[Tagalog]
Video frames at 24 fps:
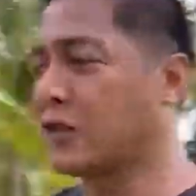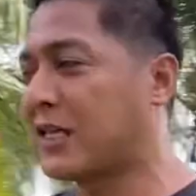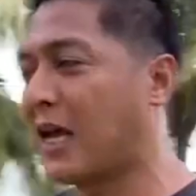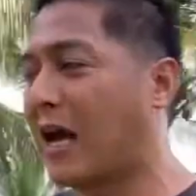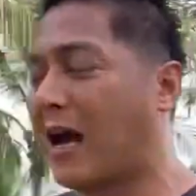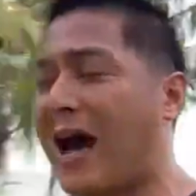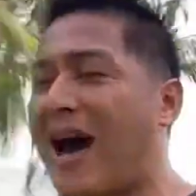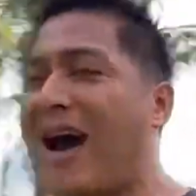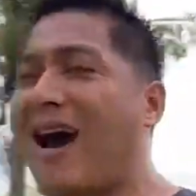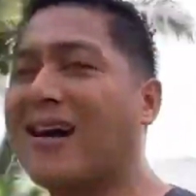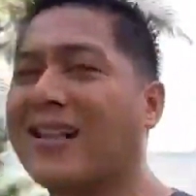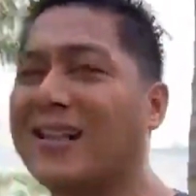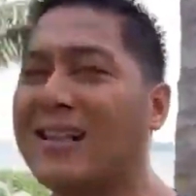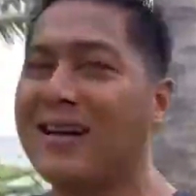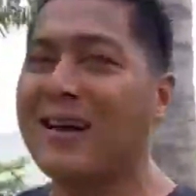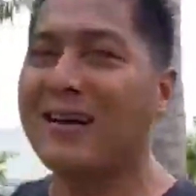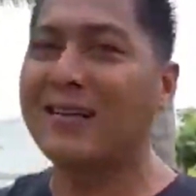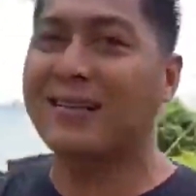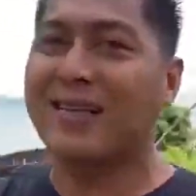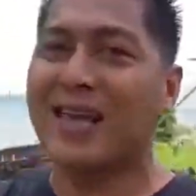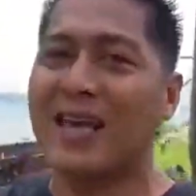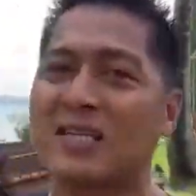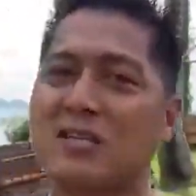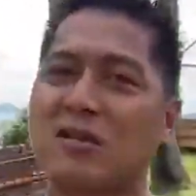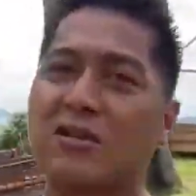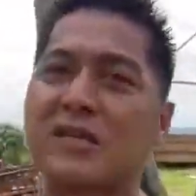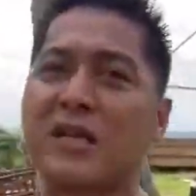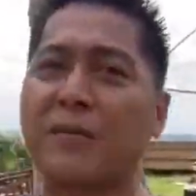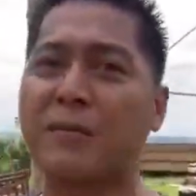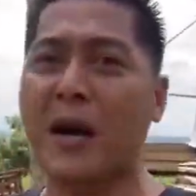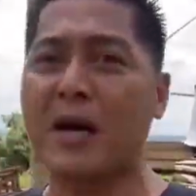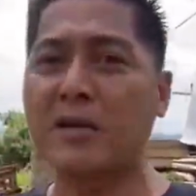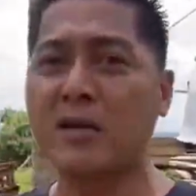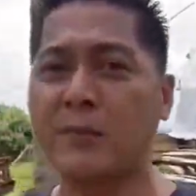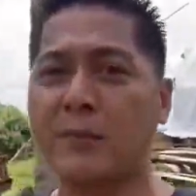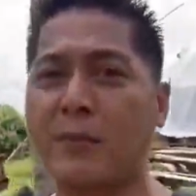sa Agdangan, Quezon.
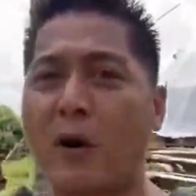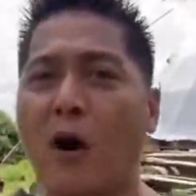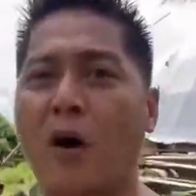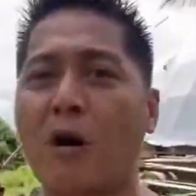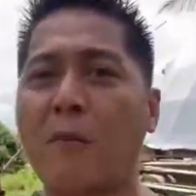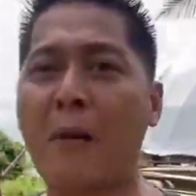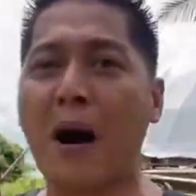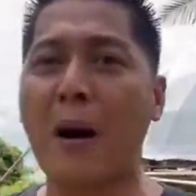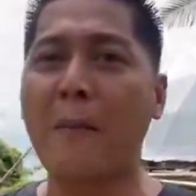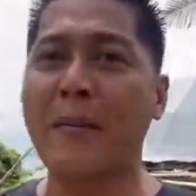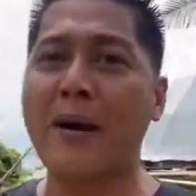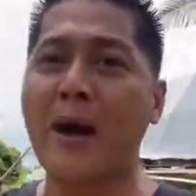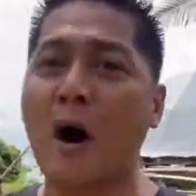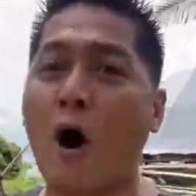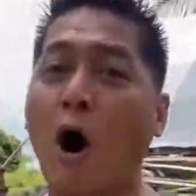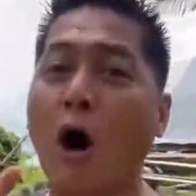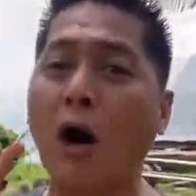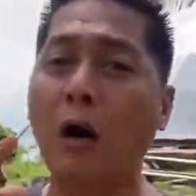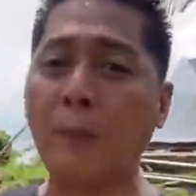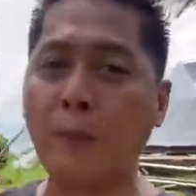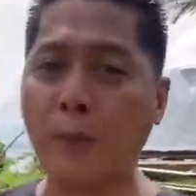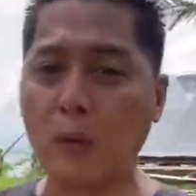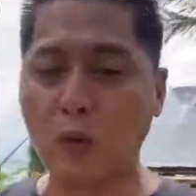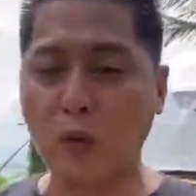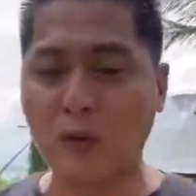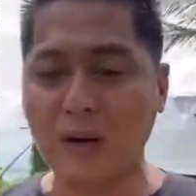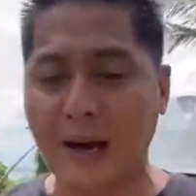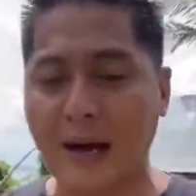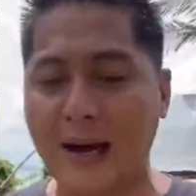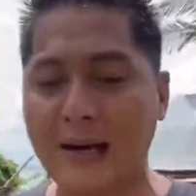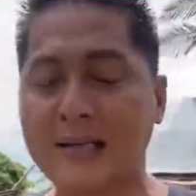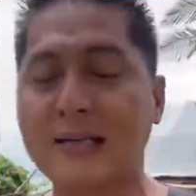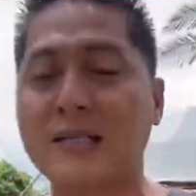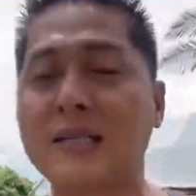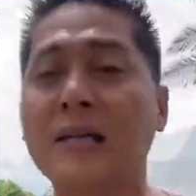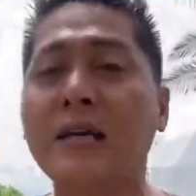Samahan niyo po ako mamaya or
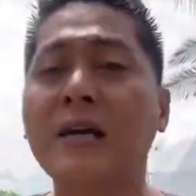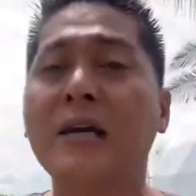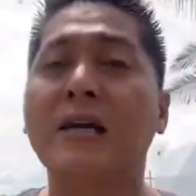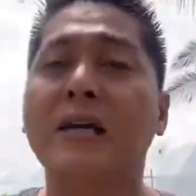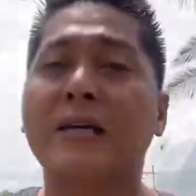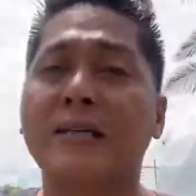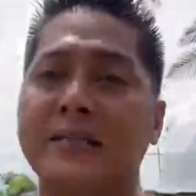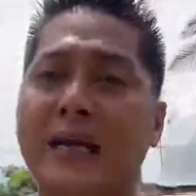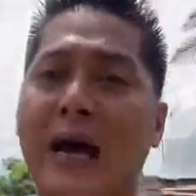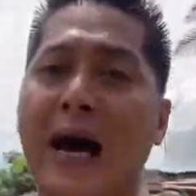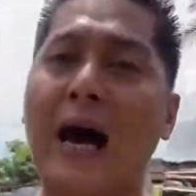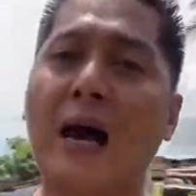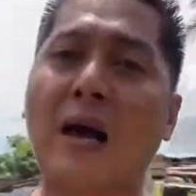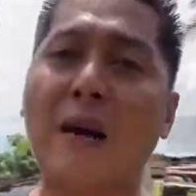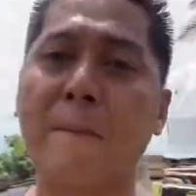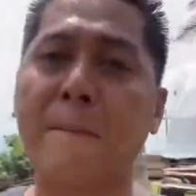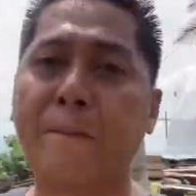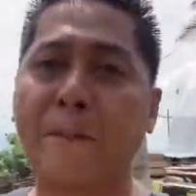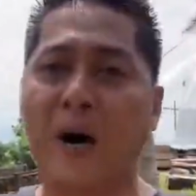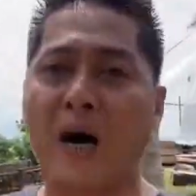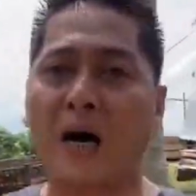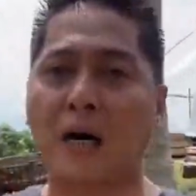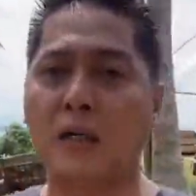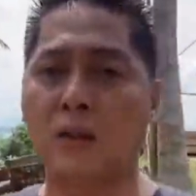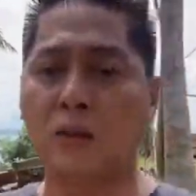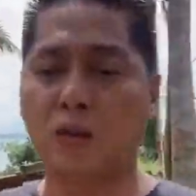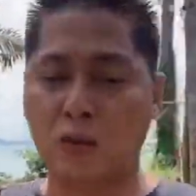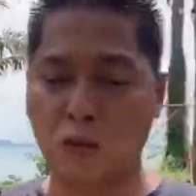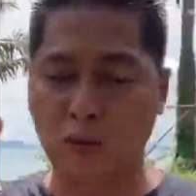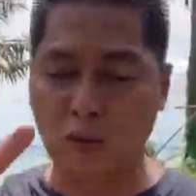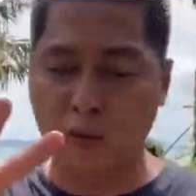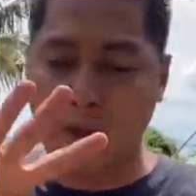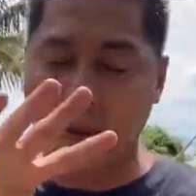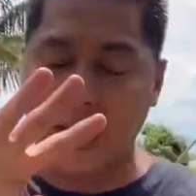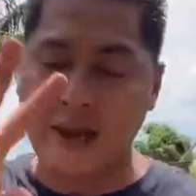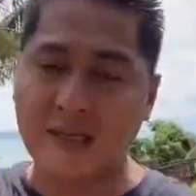bukas sa aking part
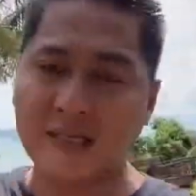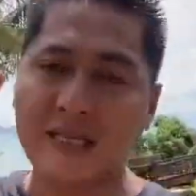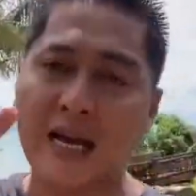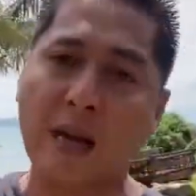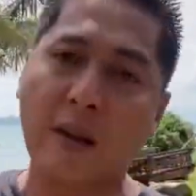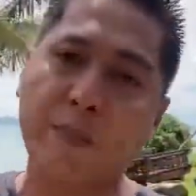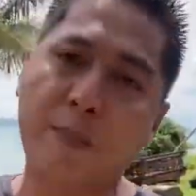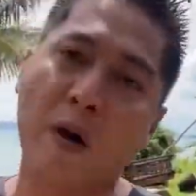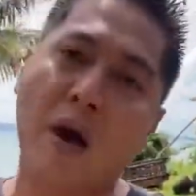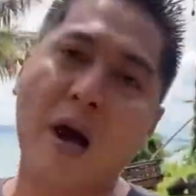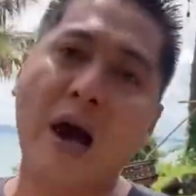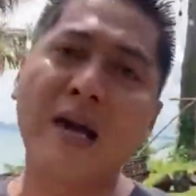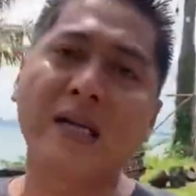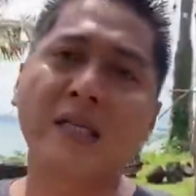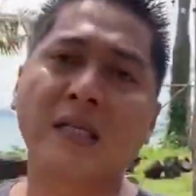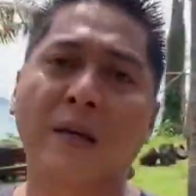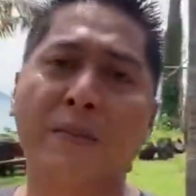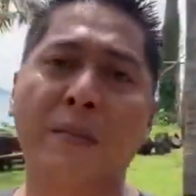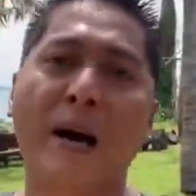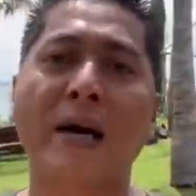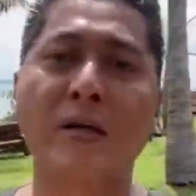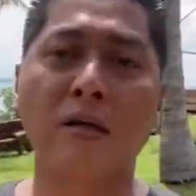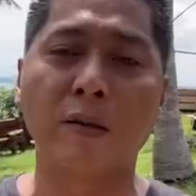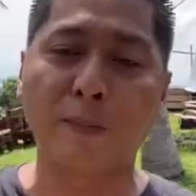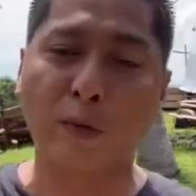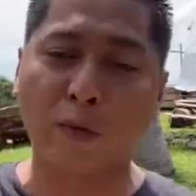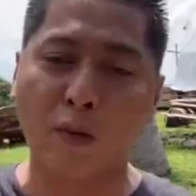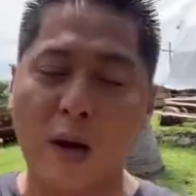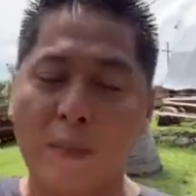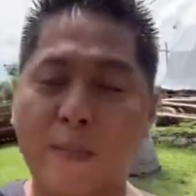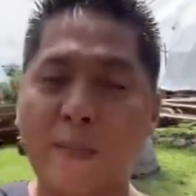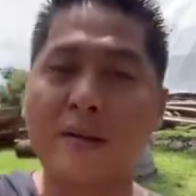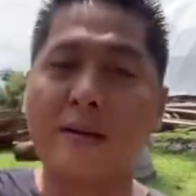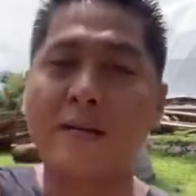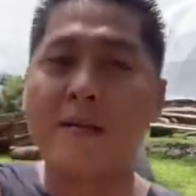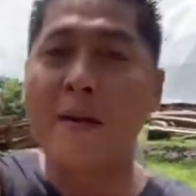2 and sana po ay samahan niyo po
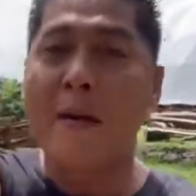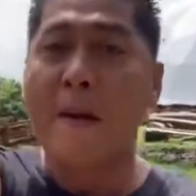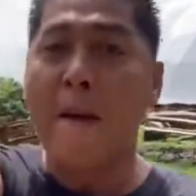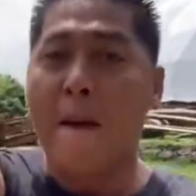kaming